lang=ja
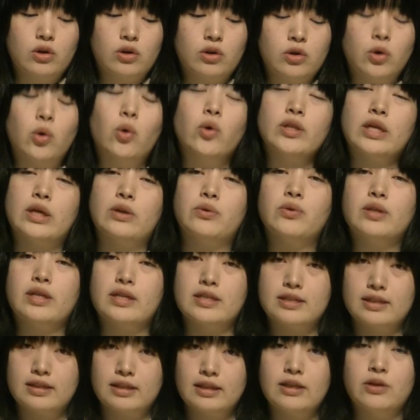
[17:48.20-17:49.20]
ようで
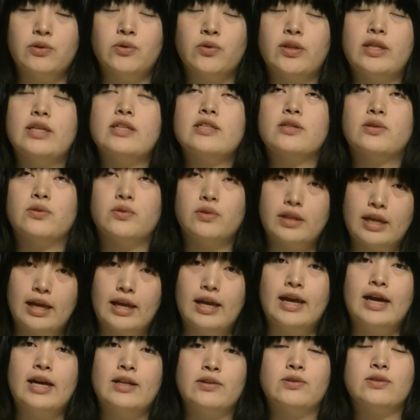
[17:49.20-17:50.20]
すの
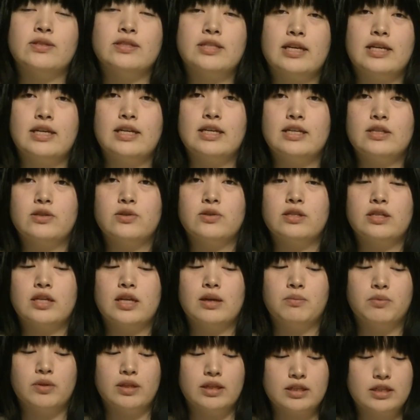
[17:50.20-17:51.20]
で、ぜひそち
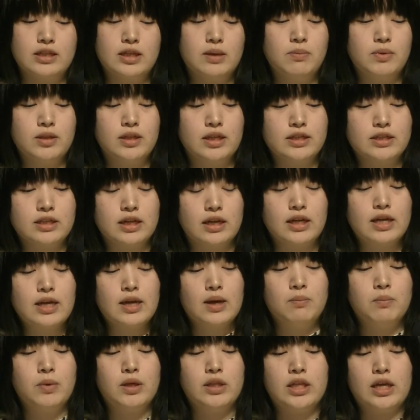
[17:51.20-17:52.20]
らもですね皆さん
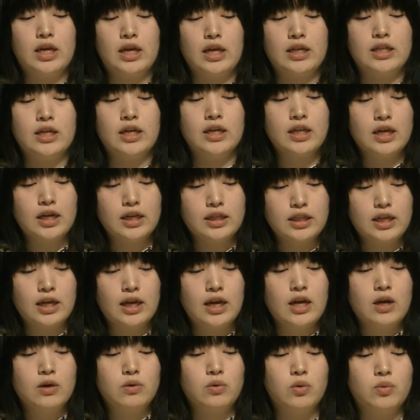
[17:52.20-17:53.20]
見ていただい
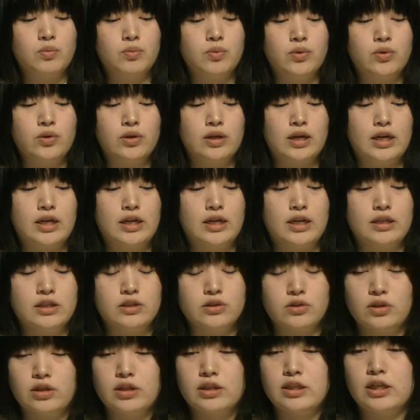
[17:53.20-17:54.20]
て、こうブルガリアに
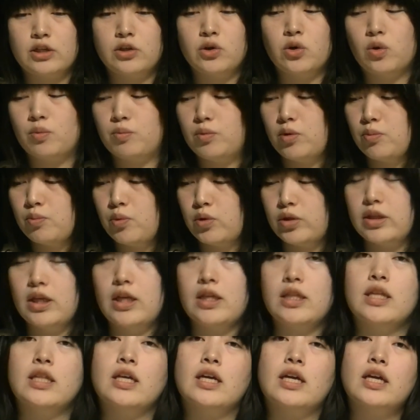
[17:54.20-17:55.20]
ついて興味を持って
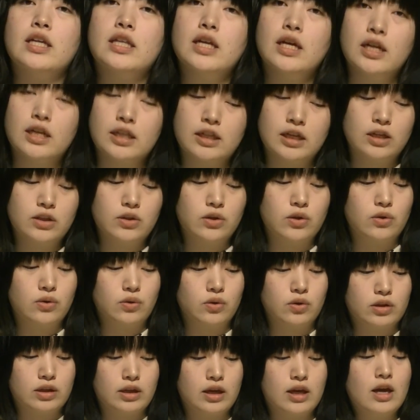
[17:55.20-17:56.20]
いただけたらなという
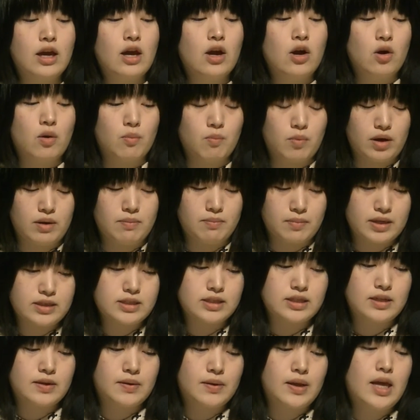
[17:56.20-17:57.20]
ふうに思いま
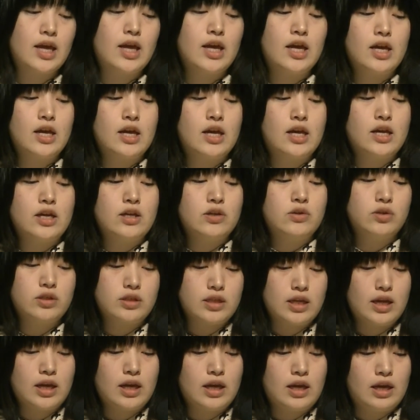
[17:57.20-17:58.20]
す。そし
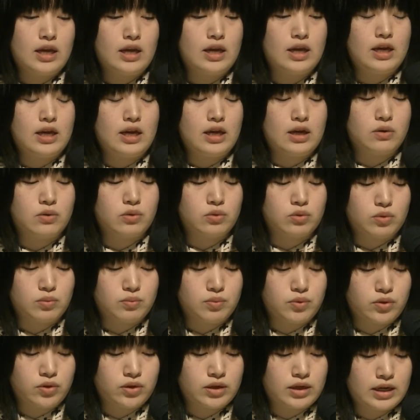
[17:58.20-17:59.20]
て、この
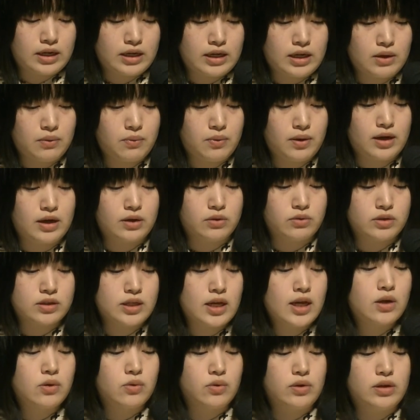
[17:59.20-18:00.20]
ブルガリアフェアの
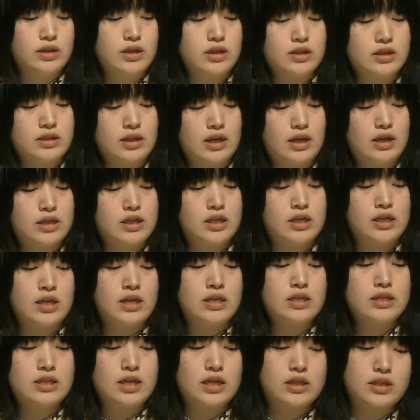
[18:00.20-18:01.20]
最後にですね記
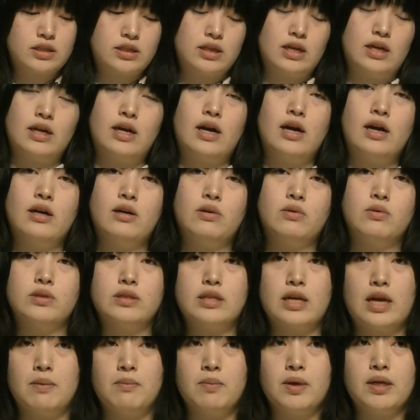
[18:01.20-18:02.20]
念撮影がご
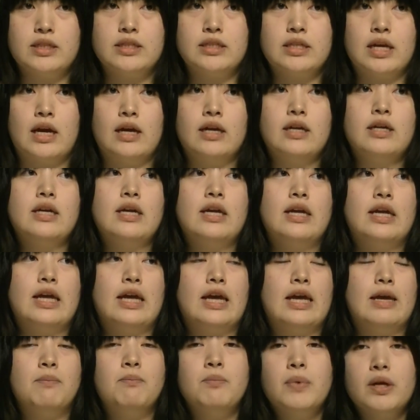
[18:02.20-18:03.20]
ざいました。一
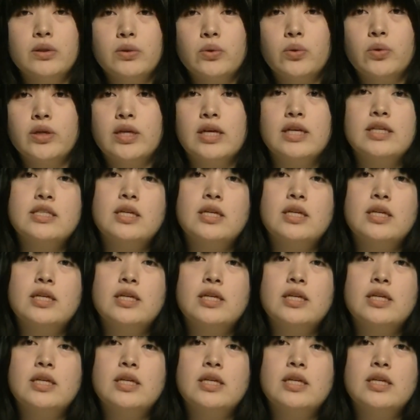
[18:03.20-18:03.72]
般のお客